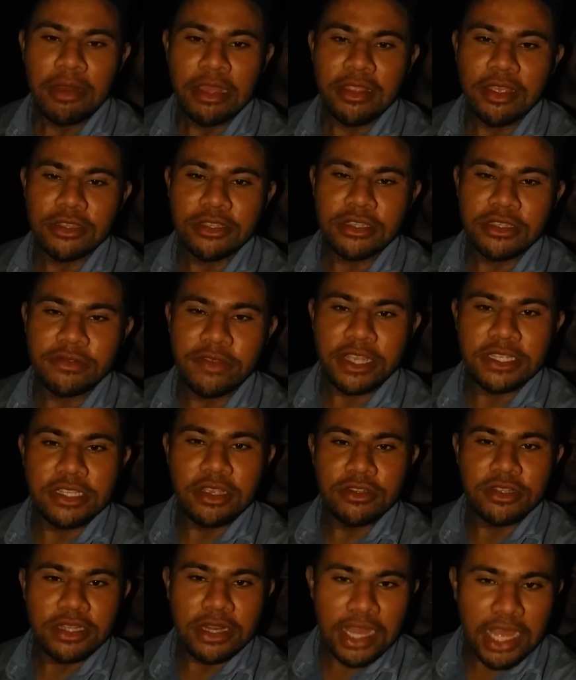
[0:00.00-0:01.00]
Para Deus
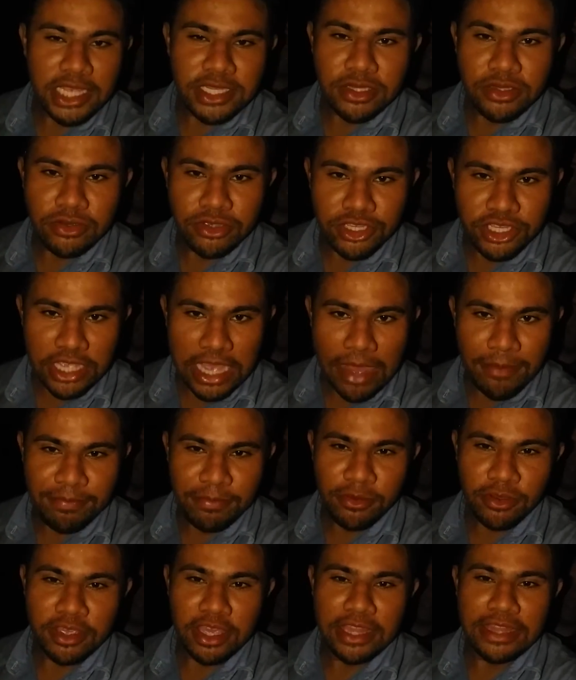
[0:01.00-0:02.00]
desfazer os laços do diabo,
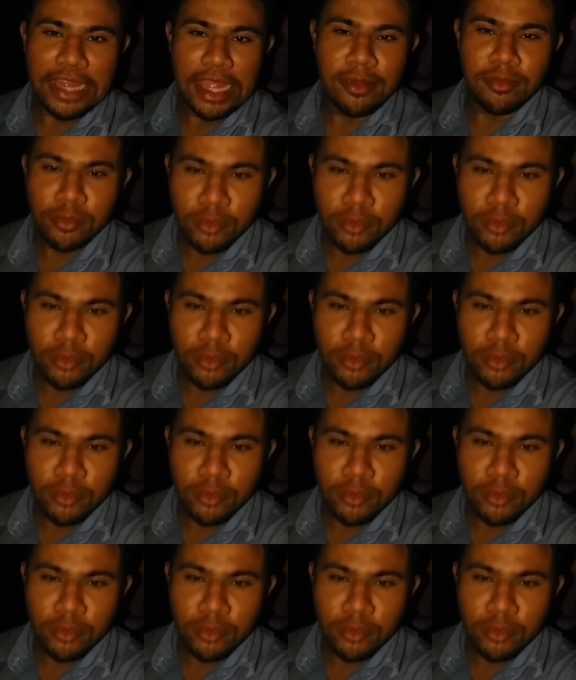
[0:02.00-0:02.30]
porque tem